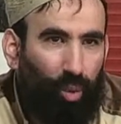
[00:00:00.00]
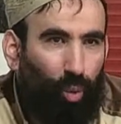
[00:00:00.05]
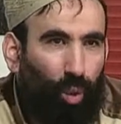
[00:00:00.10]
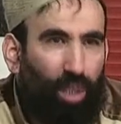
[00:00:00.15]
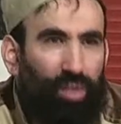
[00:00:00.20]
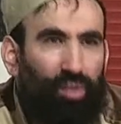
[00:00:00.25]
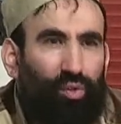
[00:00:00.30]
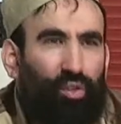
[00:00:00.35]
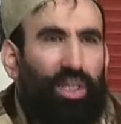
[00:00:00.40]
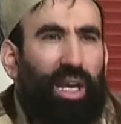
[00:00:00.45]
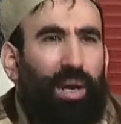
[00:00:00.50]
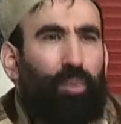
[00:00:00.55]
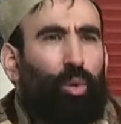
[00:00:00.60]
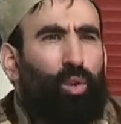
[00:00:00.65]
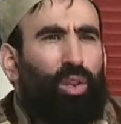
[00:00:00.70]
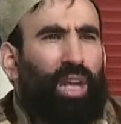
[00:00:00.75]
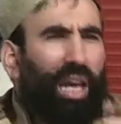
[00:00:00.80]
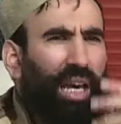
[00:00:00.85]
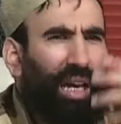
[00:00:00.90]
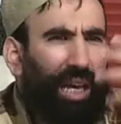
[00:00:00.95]

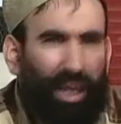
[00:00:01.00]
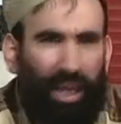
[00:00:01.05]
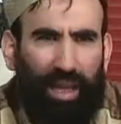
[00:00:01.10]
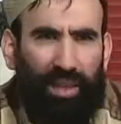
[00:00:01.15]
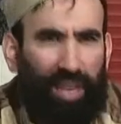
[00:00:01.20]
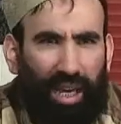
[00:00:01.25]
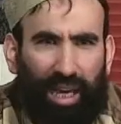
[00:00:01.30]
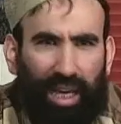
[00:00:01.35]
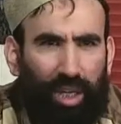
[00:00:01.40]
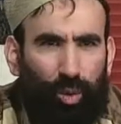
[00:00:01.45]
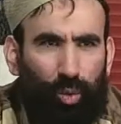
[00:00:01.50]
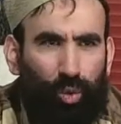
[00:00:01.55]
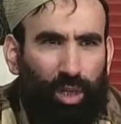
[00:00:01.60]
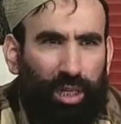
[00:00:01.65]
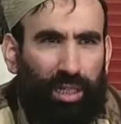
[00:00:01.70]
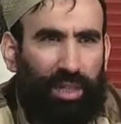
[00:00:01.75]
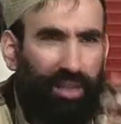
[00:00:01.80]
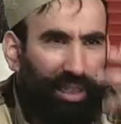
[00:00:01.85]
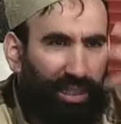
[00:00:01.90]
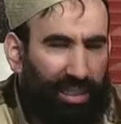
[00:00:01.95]
ويتفكافو ذي
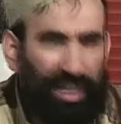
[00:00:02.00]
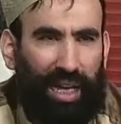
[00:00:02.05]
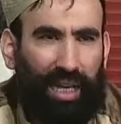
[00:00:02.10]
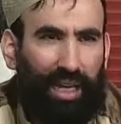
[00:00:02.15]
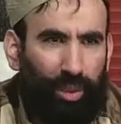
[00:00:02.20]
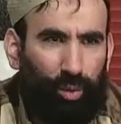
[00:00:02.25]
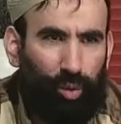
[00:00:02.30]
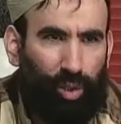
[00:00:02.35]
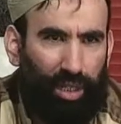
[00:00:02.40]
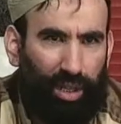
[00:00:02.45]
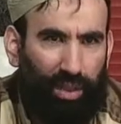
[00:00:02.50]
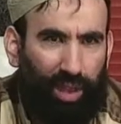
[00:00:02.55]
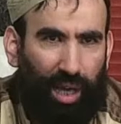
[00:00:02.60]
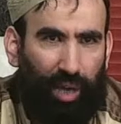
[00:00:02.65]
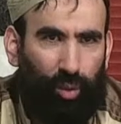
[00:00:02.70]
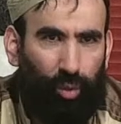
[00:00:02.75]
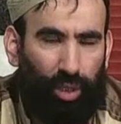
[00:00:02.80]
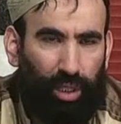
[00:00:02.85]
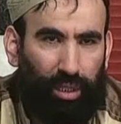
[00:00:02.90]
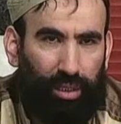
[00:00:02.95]
وذانا ذي التاغيوذانا
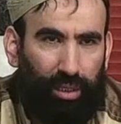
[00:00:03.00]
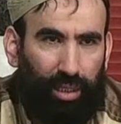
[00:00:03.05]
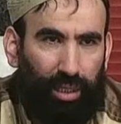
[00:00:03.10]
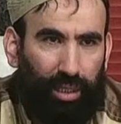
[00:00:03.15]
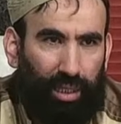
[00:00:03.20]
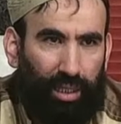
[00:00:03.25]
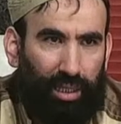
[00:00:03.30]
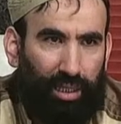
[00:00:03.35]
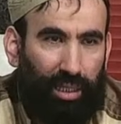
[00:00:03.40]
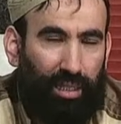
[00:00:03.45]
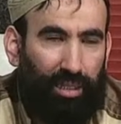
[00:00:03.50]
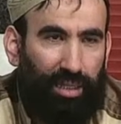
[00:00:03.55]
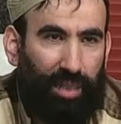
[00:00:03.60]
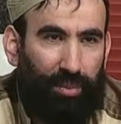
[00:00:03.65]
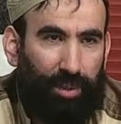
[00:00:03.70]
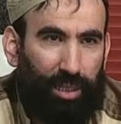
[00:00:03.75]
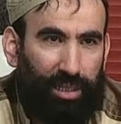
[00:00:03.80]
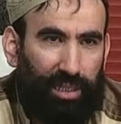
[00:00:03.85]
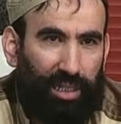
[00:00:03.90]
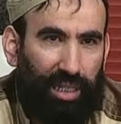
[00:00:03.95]
تعاونا
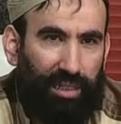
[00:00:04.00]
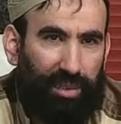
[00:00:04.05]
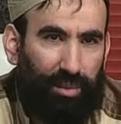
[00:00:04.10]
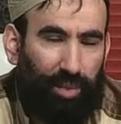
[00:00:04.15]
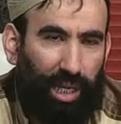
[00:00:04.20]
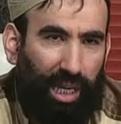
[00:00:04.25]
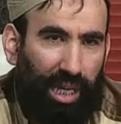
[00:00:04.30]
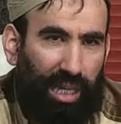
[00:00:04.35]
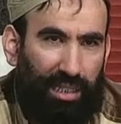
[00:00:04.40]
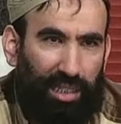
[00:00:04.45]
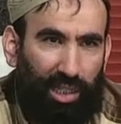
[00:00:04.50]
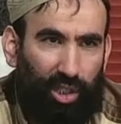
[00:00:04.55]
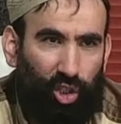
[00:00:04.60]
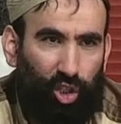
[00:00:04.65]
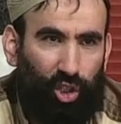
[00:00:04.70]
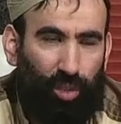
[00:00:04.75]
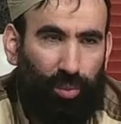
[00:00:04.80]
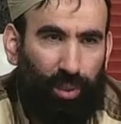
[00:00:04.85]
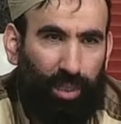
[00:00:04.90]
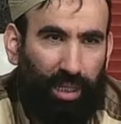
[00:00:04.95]
النبي صلى الله عليه وسلم في حديث
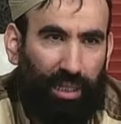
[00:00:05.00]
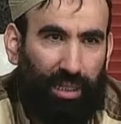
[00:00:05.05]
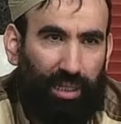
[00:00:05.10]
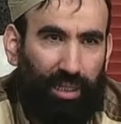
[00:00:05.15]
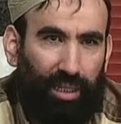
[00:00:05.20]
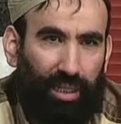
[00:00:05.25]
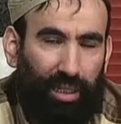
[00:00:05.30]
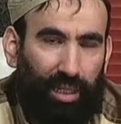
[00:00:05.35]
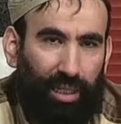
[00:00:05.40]
جبريل